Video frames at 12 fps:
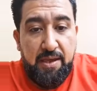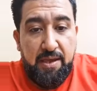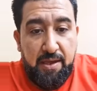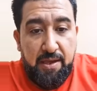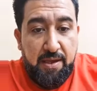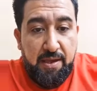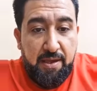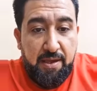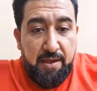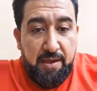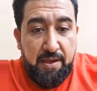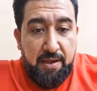
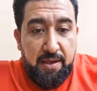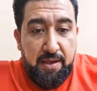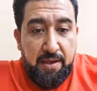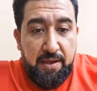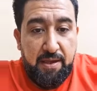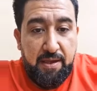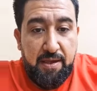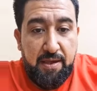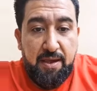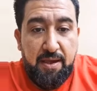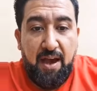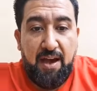آه
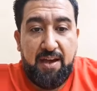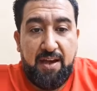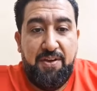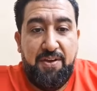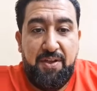هاك